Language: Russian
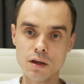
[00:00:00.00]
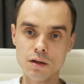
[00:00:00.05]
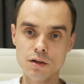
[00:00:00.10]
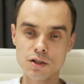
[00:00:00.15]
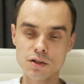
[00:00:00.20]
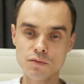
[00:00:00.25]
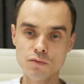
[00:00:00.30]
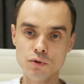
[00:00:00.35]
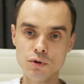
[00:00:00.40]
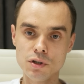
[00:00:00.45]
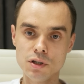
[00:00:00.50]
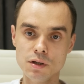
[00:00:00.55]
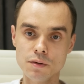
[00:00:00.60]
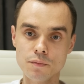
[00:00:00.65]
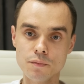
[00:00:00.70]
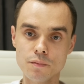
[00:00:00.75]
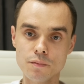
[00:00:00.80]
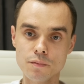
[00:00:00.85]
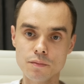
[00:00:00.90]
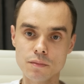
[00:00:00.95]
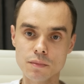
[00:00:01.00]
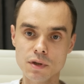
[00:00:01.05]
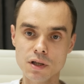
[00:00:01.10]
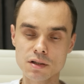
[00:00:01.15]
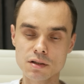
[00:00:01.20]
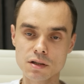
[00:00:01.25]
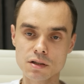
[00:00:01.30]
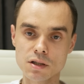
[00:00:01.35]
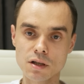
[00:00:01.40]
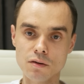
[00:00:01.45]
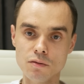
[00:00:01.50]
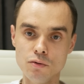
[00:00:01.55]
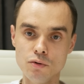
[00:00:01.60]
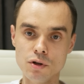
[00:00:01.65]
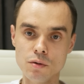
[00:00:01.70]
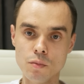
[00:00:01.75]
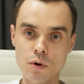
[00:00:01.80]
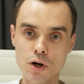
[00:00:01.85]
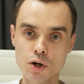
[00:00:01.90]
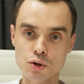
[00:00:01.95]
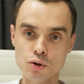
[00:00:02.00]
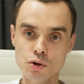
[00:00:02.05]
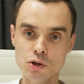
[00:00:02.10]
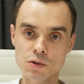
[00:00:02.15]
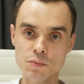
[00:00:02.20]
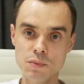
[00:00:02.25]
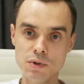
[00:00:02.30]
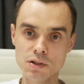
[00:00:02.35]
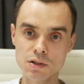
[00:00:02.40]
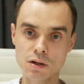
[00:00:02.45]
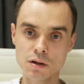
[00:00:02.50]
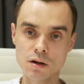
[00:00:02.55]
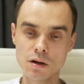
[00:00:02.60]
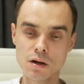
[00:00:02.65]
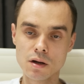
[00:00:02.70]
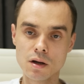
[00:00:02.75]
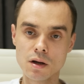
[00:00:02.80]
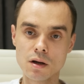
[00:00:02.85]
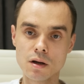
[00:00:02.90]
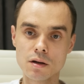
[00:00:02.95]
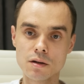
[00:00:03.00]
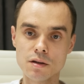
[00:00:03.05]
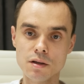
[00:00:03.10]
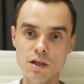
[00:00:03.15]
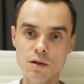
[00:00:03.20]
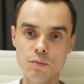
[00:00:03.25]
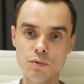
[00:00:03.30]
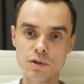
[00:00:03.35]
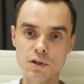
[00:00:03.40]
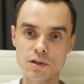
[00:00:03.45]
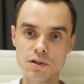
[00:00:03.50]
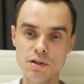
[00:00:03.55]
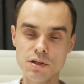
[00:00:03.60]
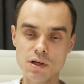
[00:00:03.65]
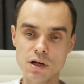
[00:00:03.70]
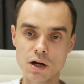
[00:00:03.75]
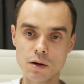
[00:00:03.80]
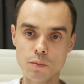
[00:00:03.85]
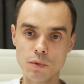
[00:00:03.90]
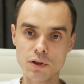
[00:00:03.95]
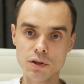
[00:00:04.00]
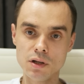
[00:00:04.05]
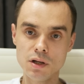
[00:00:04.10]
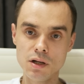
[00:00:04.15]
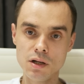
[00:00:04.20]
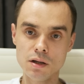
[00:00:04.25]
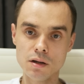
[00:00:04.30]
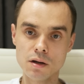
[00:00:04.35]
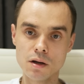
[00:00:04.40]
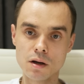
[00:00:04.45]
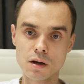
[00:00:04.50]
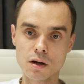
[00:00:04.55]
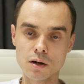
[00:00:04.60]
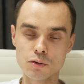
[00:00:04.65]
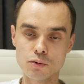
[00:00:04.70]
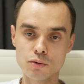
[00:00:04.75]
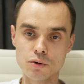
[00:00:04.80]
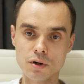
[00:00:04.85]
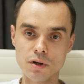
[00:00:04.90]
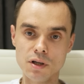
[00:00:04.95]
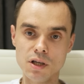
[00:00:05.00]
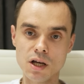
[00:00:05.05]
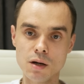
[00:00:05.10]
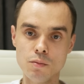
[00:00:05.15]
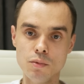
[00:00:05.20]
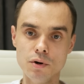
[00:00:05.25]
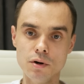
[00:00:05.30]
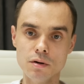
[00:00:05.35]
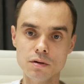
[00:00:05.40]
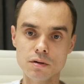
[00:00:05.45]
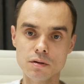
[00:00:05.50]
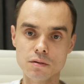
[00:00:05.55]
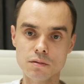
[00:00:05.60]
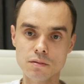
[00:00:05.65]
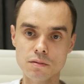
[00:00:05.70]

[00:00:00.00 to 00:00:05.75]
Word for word: И сегодня я составлю небольшой список именно тех моделей, которые я бы